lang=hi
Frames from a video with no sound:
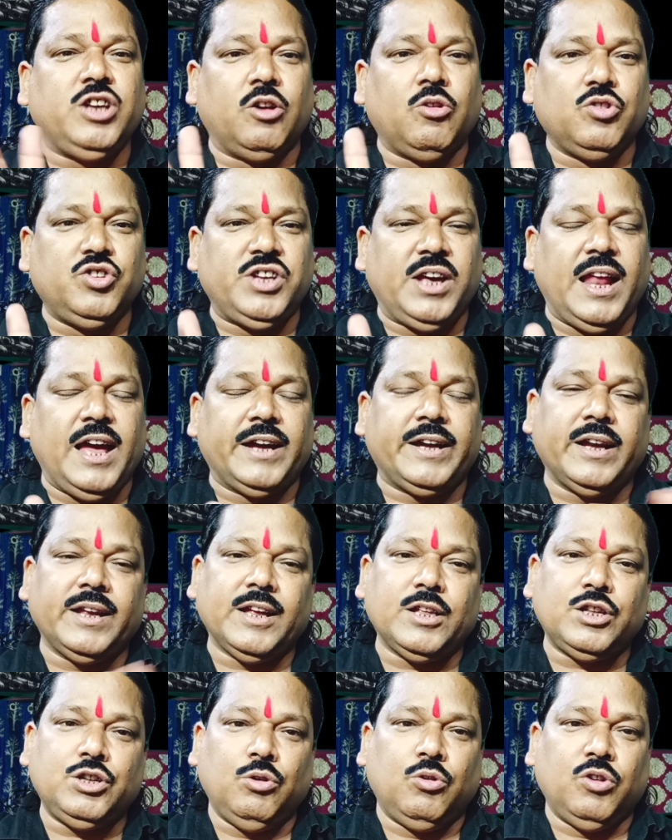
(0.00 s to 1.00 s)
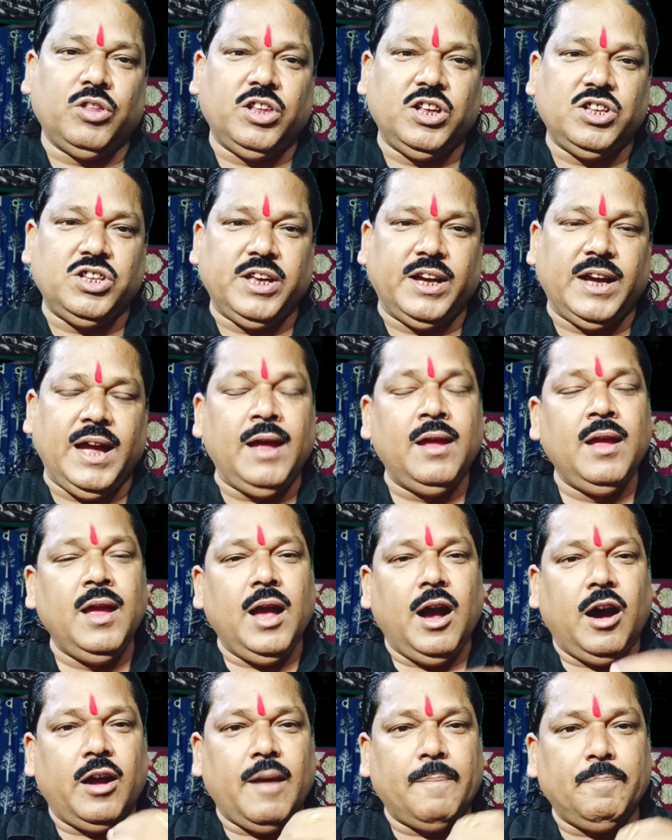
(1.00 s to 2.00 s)
जरूर जला करके छोड़ दीजिएगा
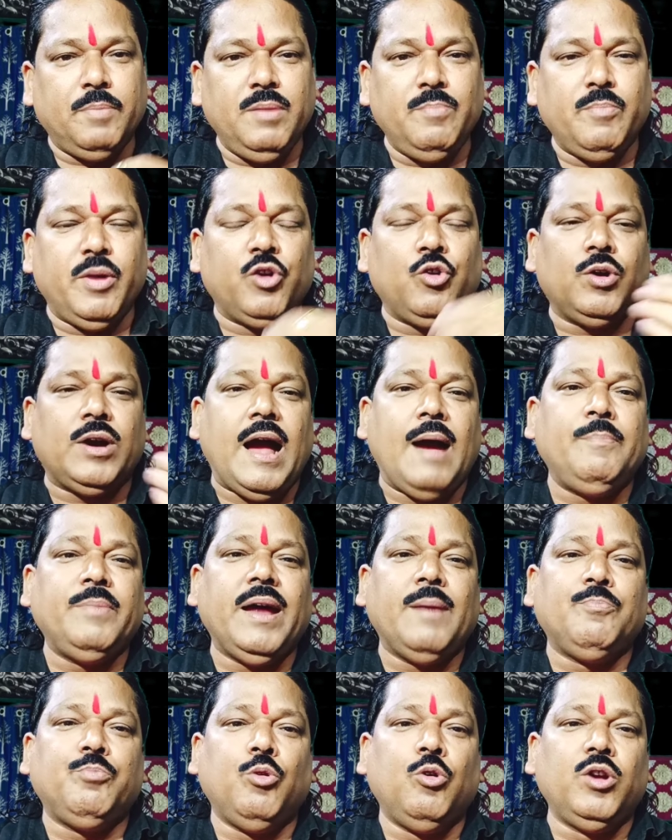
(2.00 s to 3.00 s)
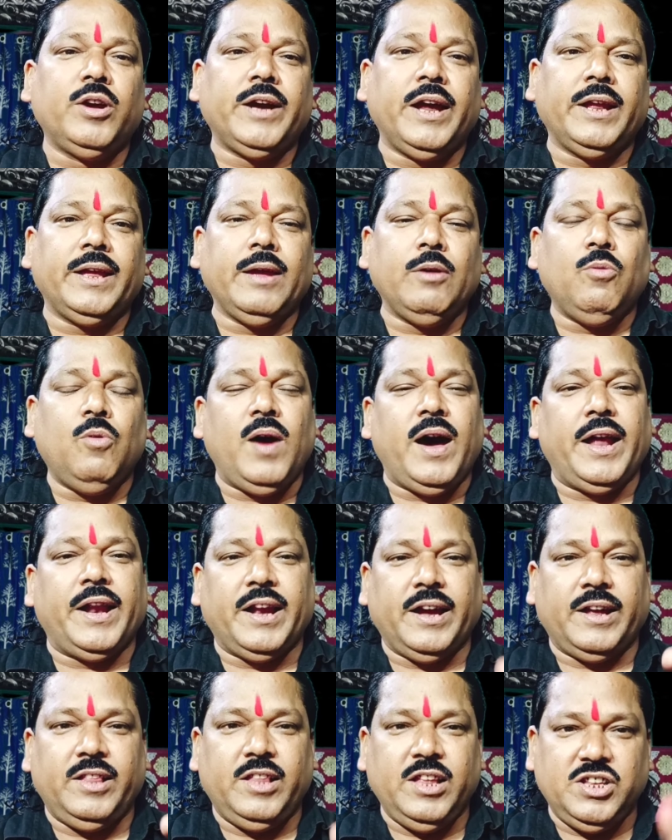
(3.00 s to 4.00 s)
और अपनी मनोकामना बोल करके वहां
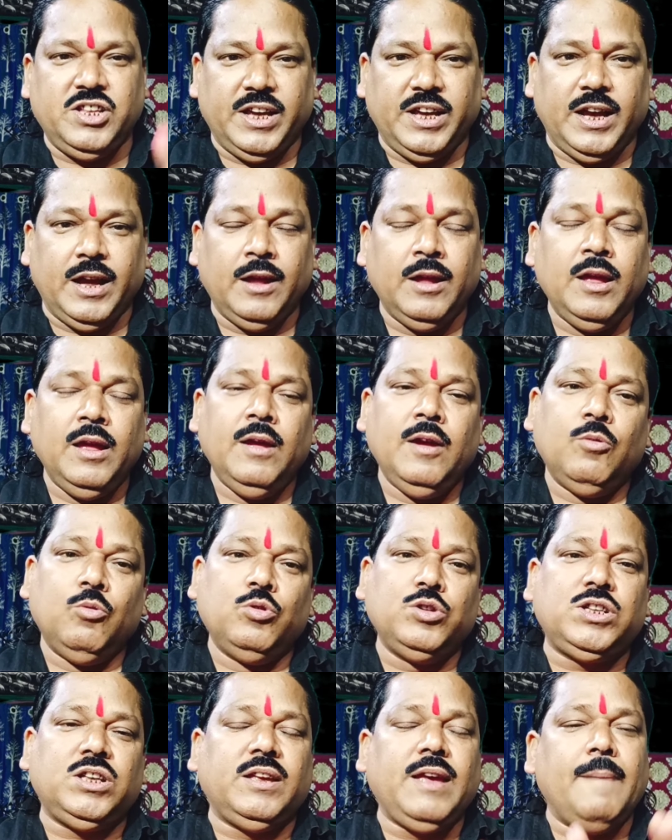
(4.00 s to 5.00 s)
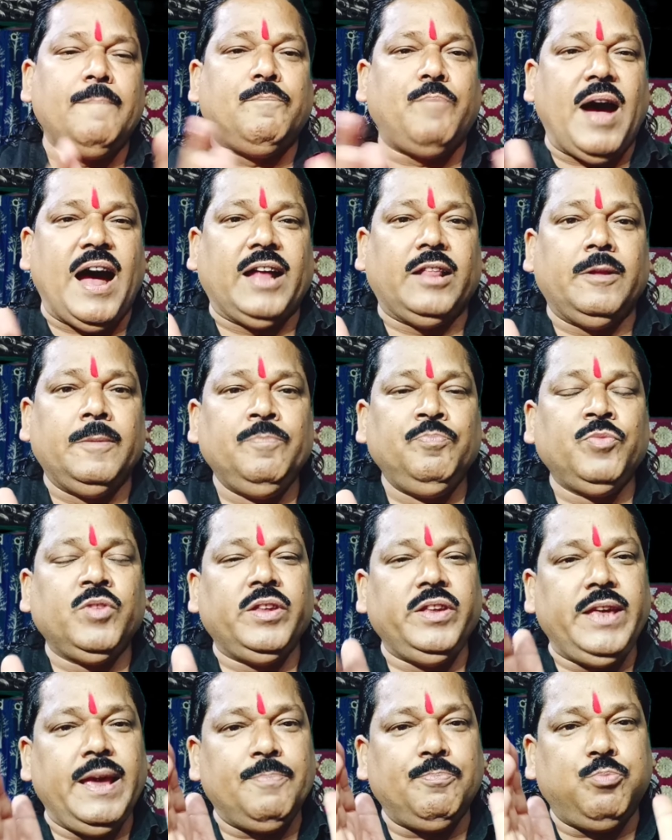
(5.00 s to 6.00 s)
रख दीजिएगा उसके बाद
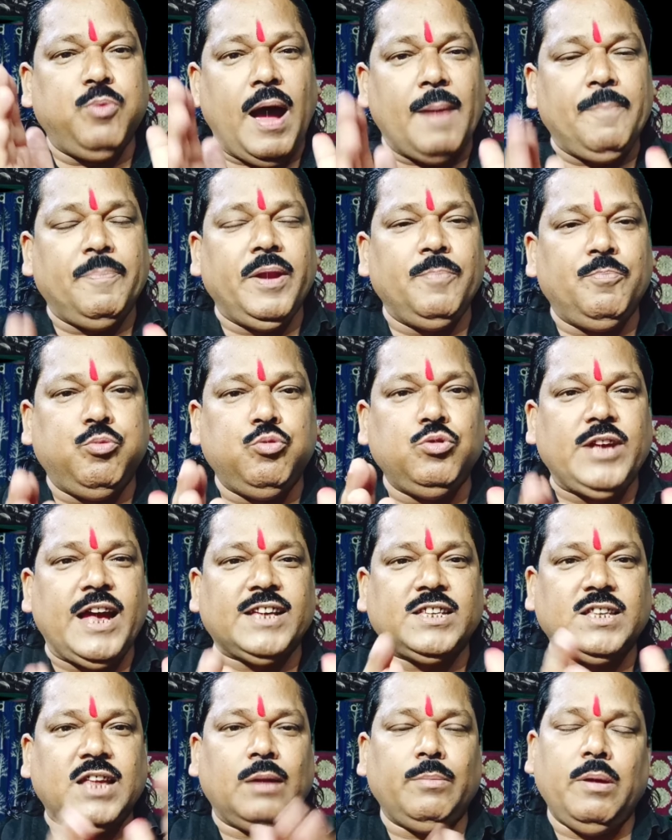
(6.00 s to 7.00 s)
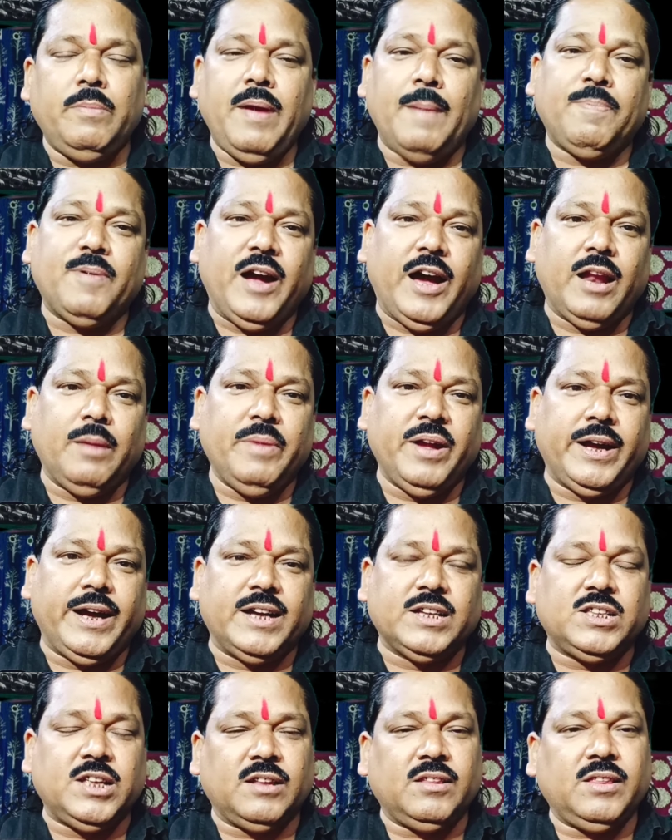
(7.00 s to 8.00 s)
ये अपने पूजा स्थान में भी आप घर में
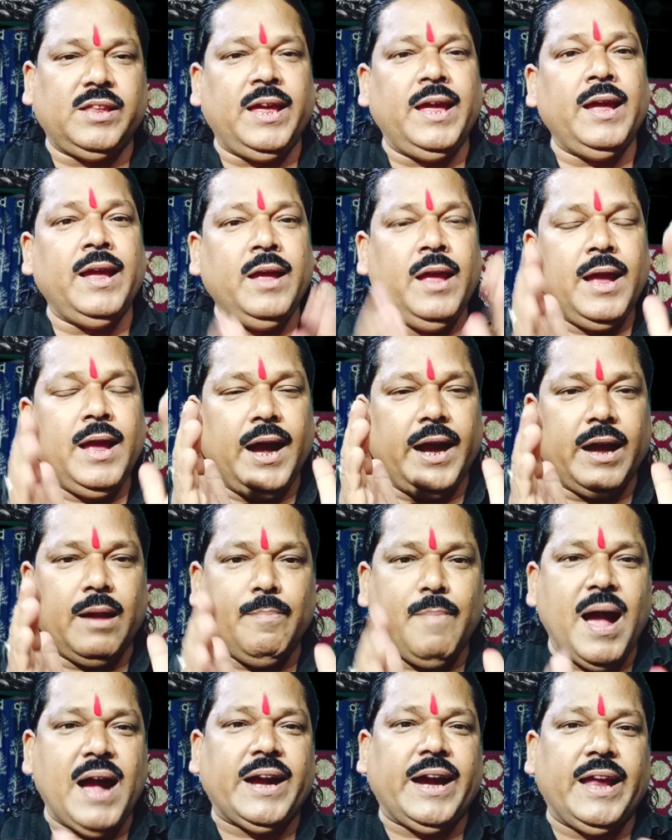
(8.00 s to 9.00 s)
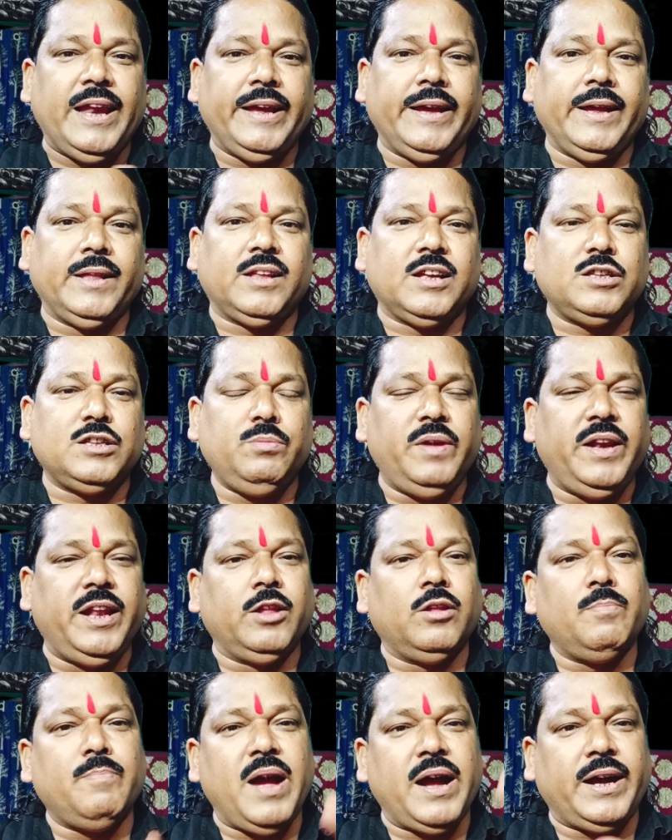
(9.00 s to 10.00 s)
कर सकते हैं अगर माँ काली की तस्वीर है
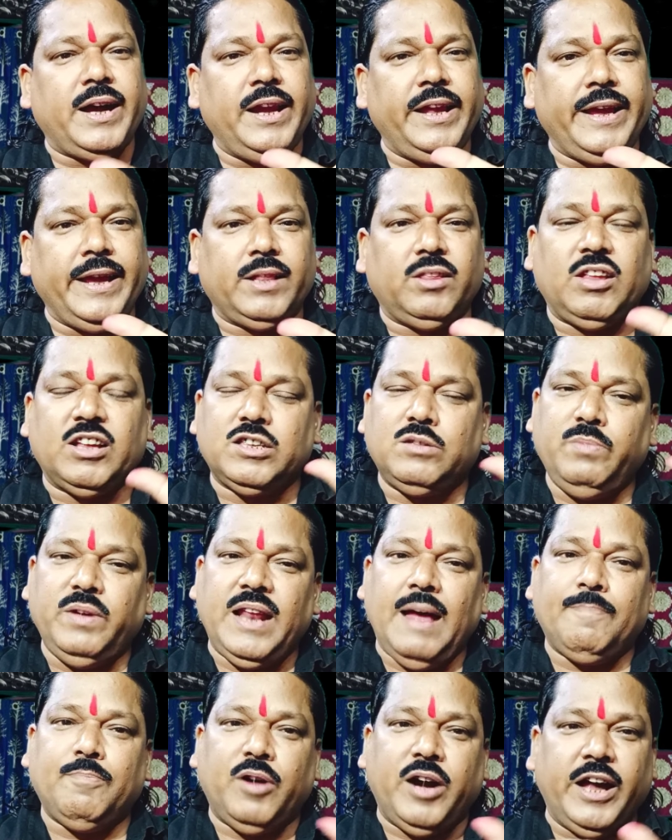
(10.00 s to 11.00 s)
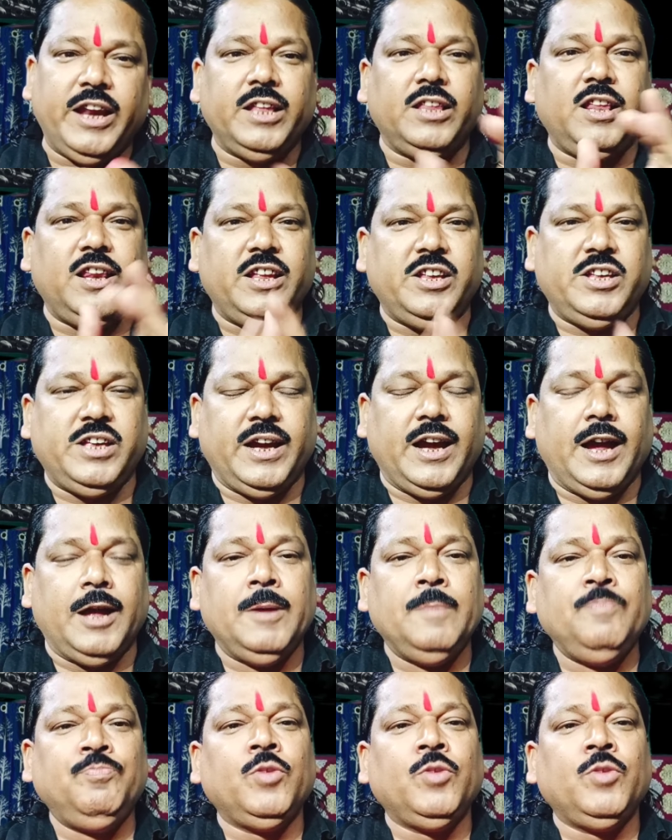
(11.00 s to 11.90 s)
तो माँ काली की एक तस्वीर आप खरीद लीजिएगा